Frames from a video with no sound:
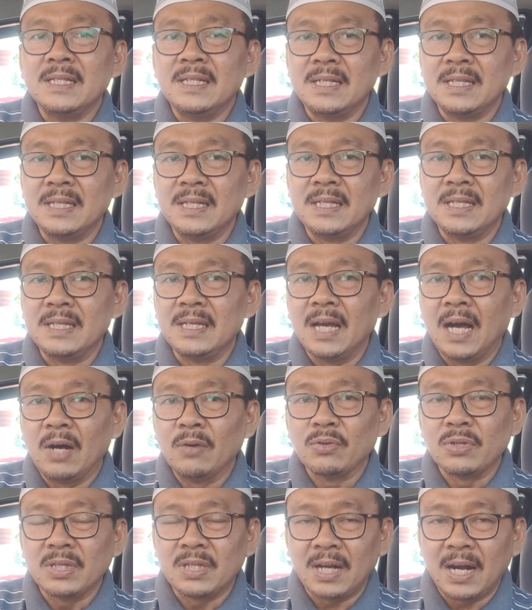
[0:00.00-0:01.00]
di
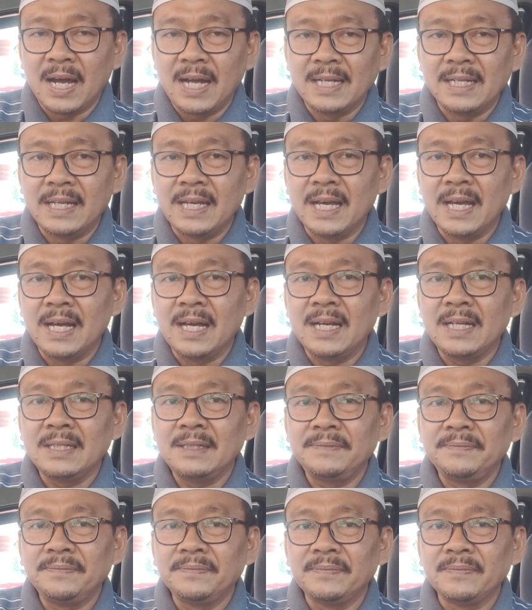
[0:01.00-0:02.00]

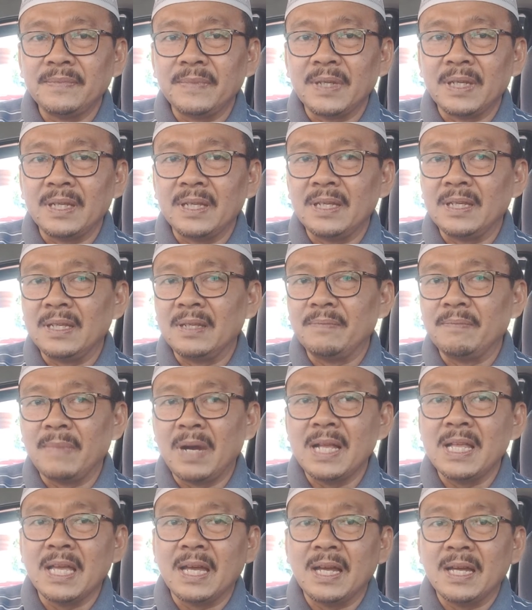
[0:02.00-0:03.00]
Australia, di
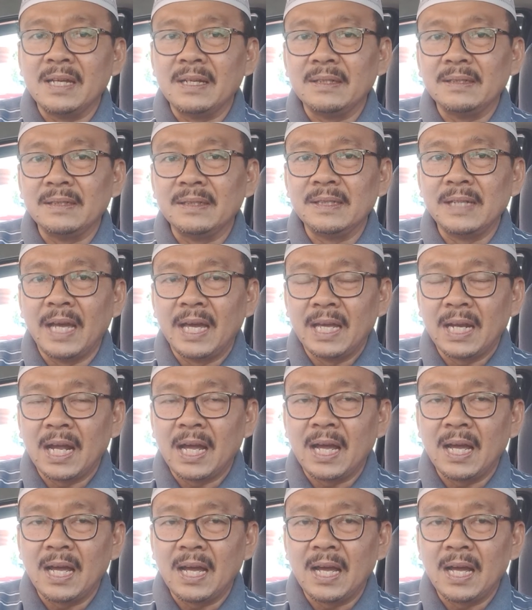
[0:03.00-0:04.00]
banyak
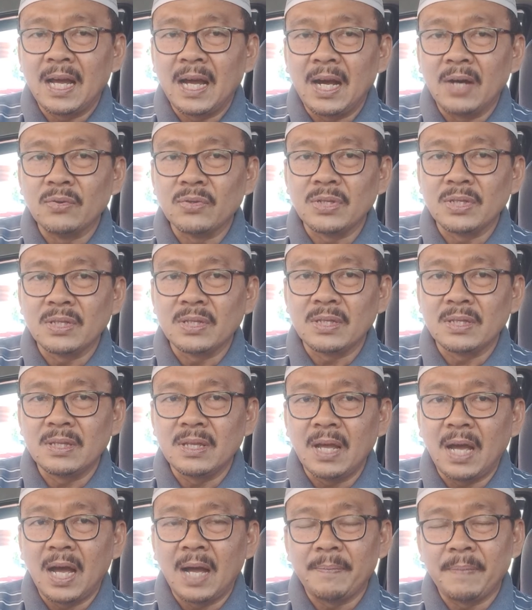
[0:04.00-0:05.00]
daerah Aus
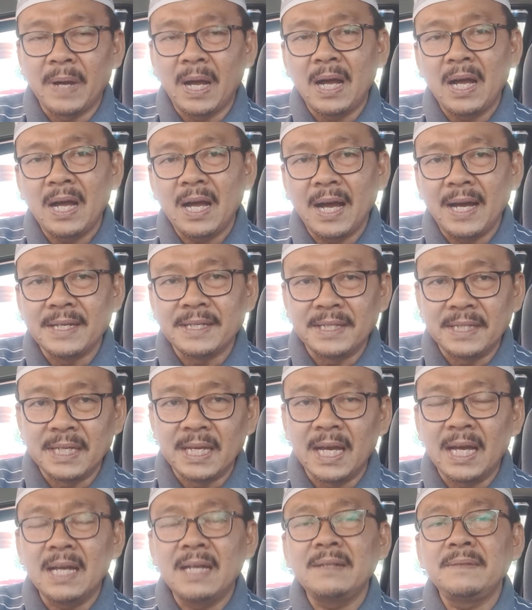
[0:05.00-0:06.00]
apa
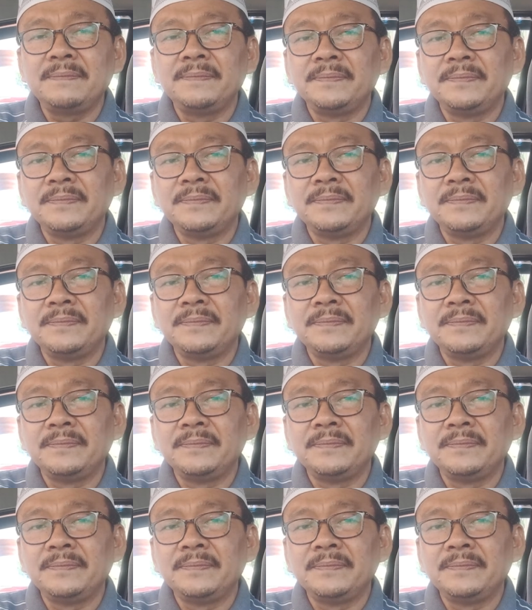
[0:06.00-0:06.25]
Asia